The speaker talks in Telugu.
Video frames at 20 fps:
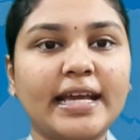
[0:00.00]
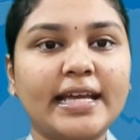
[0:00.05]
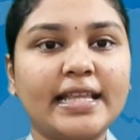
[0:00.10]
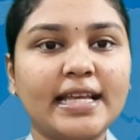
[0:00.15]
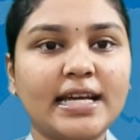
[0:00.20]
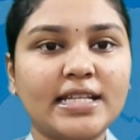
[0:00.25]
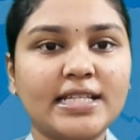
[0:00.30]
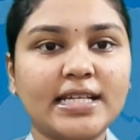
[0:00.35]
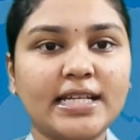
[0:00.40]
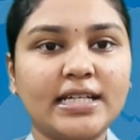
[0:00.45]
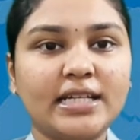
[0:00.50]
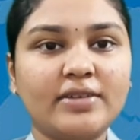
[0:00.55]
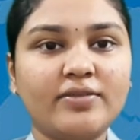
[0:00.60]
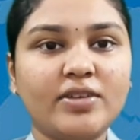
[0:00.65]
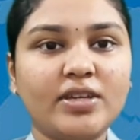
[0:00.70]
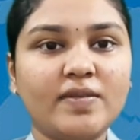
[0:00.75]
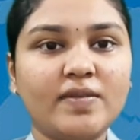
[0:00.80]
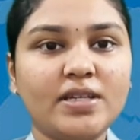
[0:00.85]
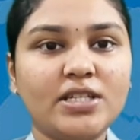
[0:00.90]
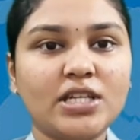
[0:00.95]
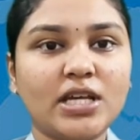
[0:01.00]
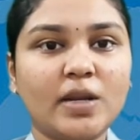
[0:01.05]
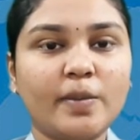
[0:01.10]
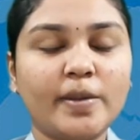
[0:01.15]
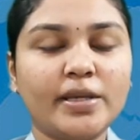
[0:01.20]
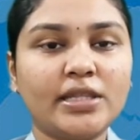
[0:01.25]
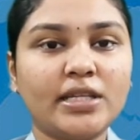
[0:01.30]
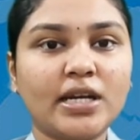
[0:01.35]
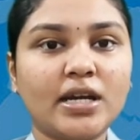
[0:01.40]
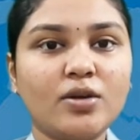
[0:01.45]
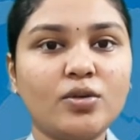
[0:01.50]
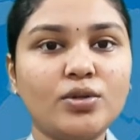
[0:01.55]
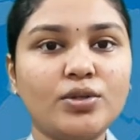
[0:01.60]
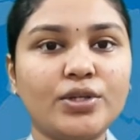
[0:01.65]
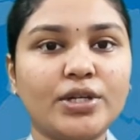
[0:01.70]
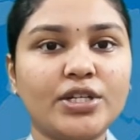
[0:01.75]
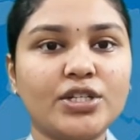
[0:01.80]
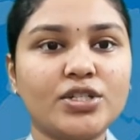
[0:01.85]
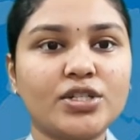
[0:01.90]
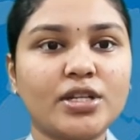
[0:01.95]
కేదార్ శెట్టి వివి చలపతిరావు
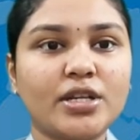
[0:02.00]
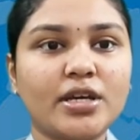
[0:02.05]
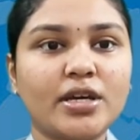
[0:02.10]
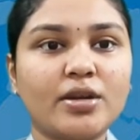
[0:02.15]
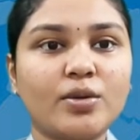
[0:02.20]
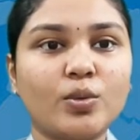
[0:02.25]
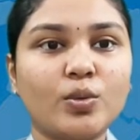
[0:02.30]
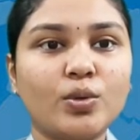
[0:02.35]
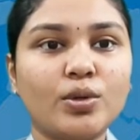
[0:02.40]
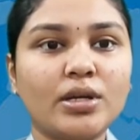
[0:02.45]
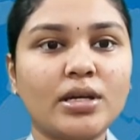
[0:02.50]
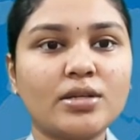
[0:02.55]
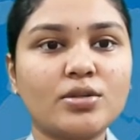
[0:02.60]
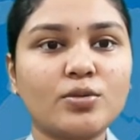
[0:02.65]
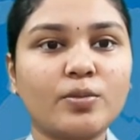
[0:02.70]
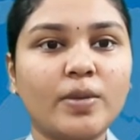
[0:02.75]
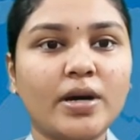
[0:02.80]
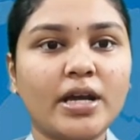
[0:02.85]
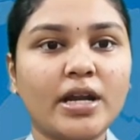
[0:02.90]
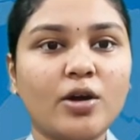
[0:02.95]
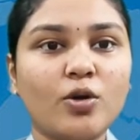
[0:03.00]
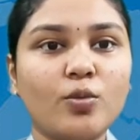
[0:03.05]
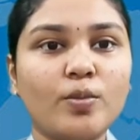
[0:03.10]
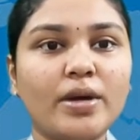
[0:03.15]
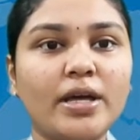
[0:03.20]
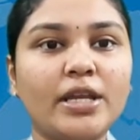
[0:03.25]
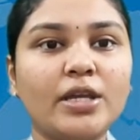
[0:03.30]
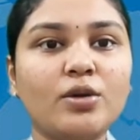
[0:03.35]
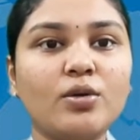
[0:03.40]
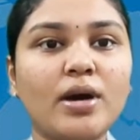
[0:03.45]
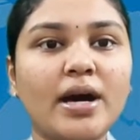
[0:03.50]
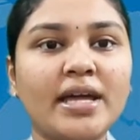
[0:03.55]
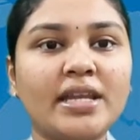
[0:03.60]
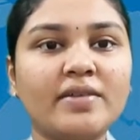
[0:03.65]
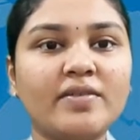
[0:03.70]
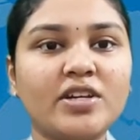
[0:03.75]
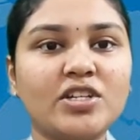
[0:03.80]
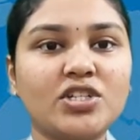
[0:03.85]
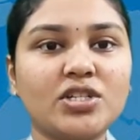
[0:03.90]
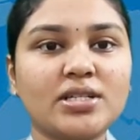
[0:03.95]
ట్రెజరర్ ఊరా సుబ్బారావు మరియు
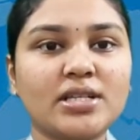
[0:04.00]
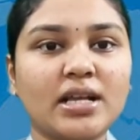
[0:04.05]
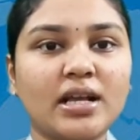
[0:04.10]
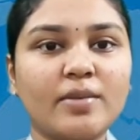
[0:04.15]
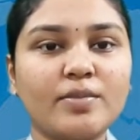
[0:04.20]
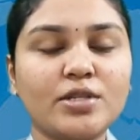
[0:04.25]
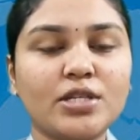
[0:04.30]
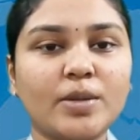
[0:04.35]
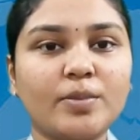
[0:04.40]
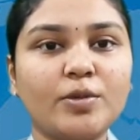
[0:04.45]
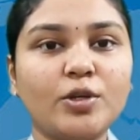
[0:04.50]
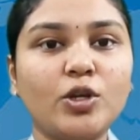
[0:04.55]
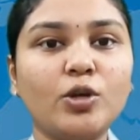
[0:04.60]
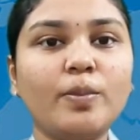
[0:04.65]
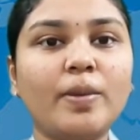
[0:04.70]
ఆర్యవైశ్య సంఘం సభ్యులు